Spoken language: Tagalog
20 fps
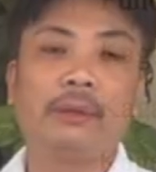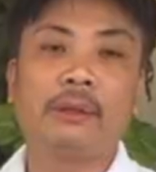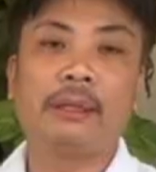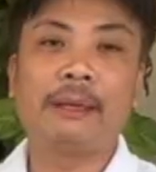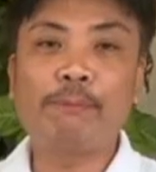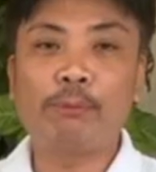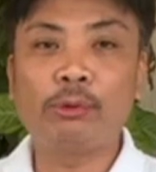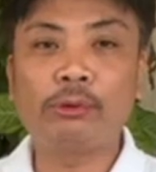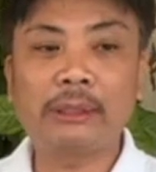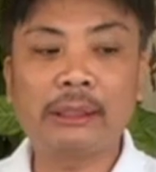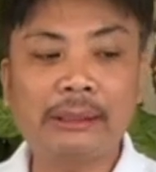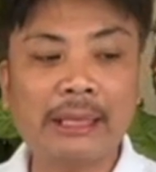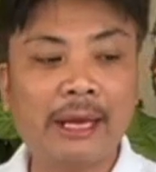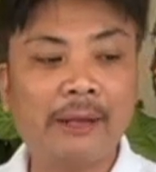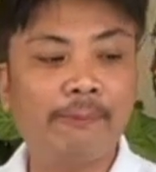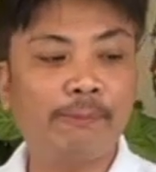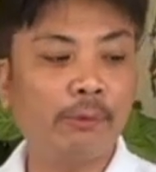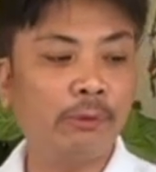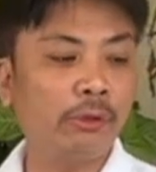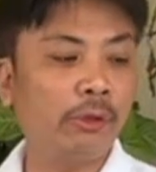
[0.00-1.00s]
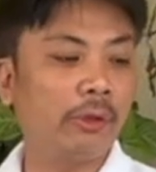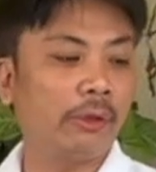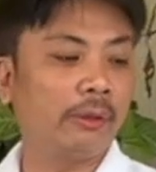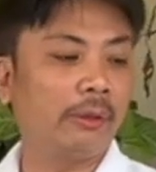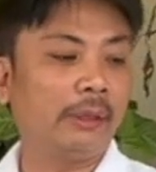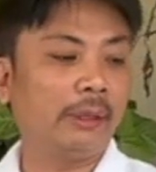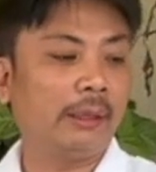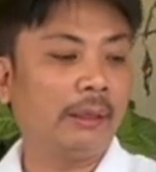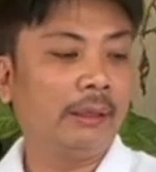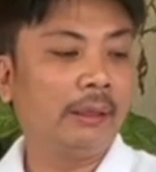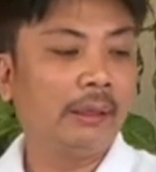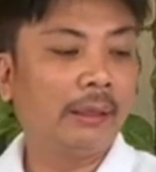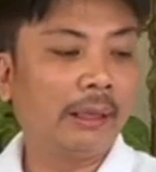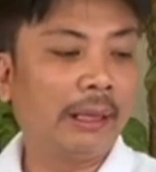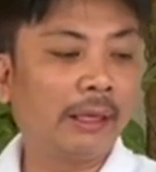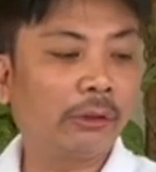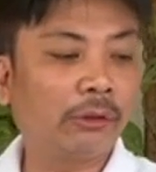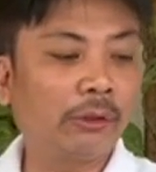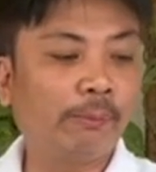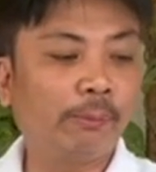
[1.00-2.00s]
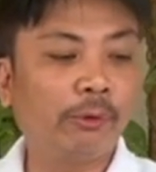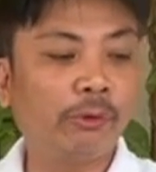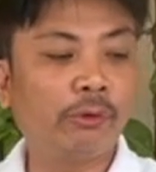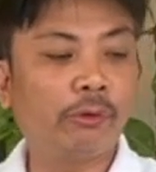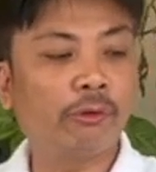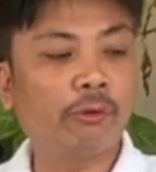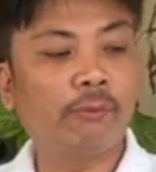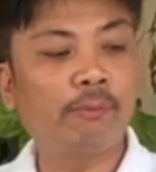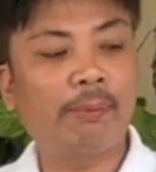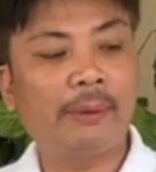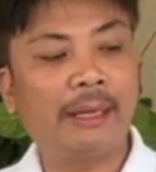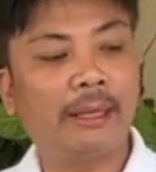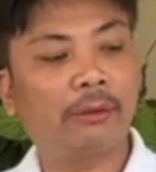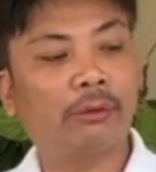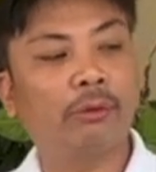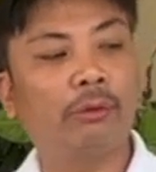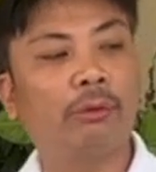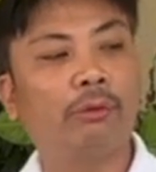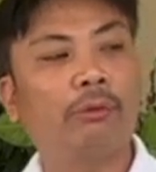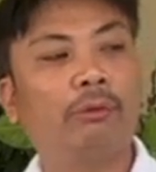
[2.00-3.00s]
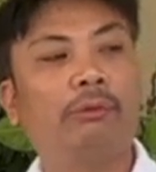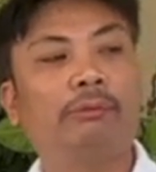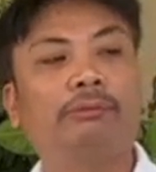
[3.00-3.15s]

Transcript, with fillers: Napunta tayo po doon. Ito po yung kumpletong